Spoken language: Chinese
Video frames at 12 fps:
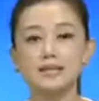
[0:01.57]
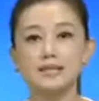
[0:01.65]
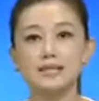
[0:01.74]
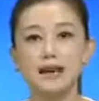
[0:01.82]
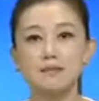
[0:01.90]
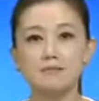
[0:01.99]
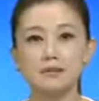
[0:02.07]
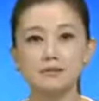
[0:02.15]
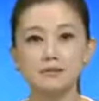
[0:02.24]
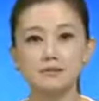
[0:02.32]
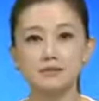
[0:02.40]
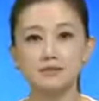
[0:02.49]
自韩美
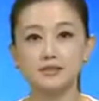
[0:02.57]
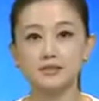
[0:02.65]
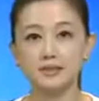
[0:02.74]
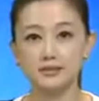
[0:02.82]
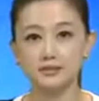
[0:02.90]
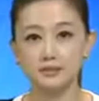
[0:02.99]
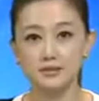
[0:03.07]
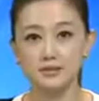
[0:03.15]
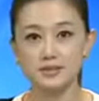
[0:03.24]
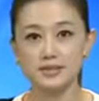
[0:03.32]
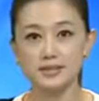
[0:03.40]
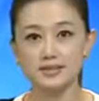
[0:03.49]
周一举行联合
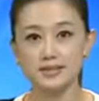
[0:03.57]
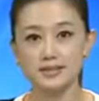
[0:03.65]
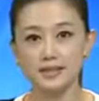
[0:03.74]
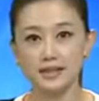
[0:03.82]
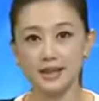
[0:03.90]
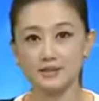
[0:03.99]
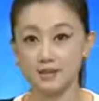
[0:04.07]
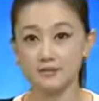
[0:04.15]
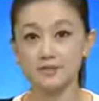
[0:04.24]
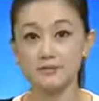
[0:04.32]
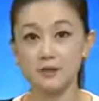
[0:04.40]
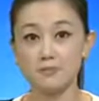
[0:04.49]
军事演习以来，
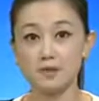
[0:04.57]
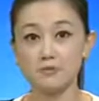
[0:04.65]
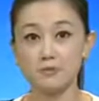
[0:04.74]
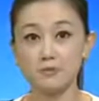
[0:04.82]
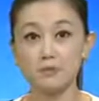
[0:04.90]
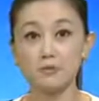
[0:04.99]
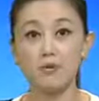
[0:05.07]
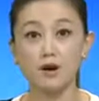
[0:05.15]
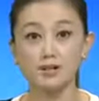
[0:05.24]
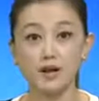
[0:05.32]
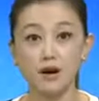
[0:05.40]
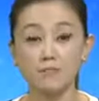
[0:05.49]
朝鲜方面有别于
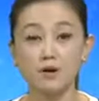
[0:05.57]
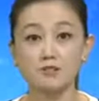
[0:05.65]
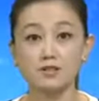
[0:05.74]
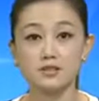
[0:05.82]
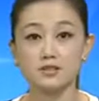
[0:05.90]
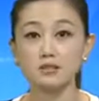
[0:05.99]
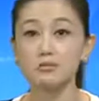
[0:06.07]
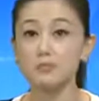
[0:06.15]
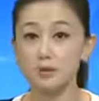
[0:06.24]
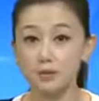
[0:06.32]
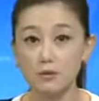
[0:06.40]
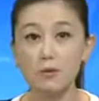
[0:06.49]
往常，保持相对
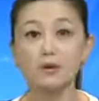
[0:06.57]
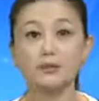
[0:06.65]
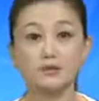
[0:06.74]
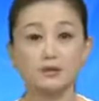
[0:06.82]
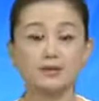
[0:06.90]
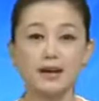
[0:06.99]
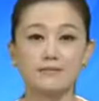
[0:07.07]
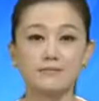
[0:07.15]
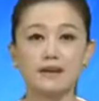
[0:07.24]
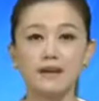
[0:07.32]
平缓的状态。